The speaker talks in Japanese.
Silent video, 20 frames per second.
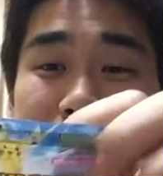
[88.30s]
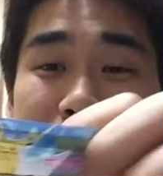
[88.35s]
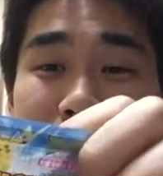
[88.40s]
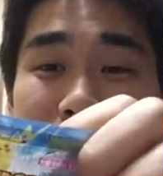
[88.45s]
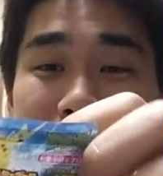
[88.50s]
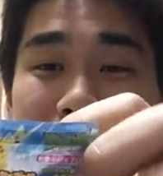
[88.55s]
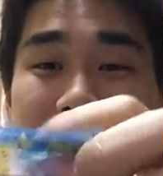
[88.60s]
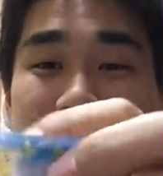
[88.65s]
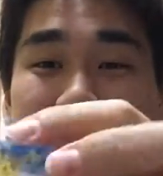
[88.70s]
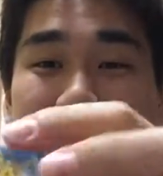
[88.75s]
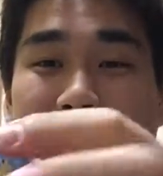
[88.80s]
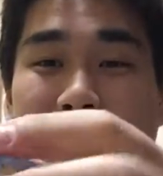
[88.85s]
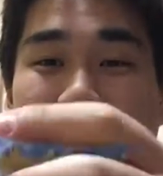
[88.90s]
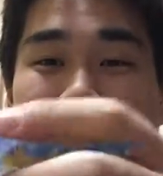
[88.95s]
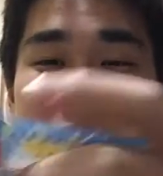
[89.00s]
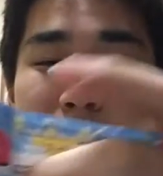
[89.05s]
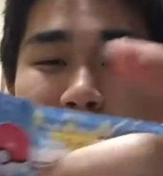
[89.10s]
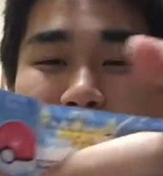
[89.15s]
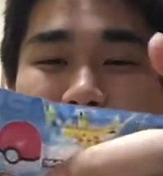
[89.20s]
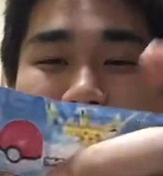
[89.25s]

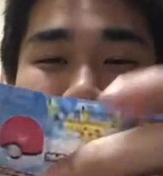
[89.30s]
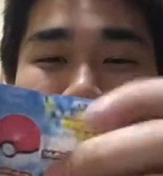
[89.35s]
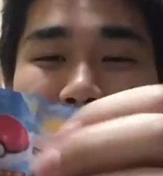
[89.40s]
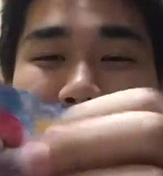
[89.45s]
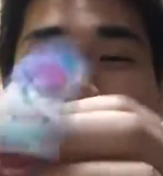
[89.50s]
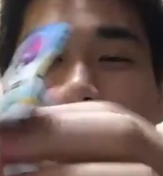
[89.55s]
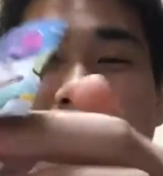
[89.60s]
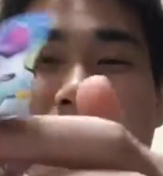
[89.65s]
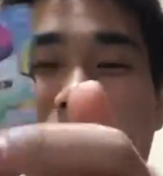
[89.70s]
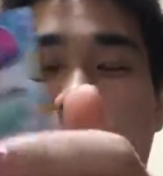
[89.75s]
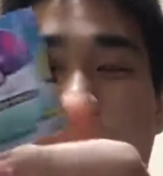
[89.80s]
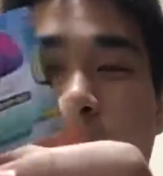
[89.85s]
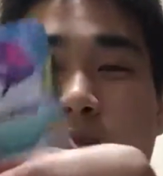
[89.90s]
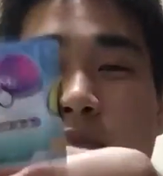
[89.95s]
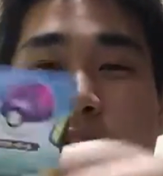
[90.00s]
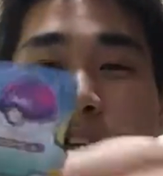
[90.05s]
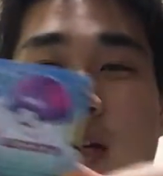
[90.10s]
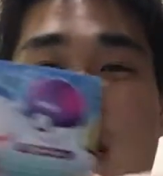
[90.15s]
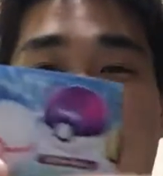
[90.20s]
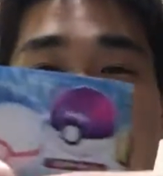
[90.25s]
マスターボールと
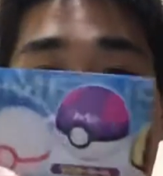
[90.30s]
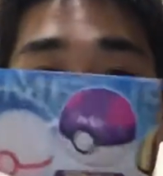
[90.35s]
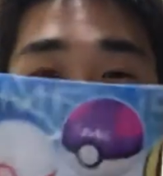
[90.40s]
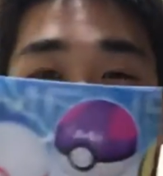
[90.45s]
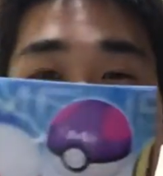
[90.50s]
プレミアムボールだけです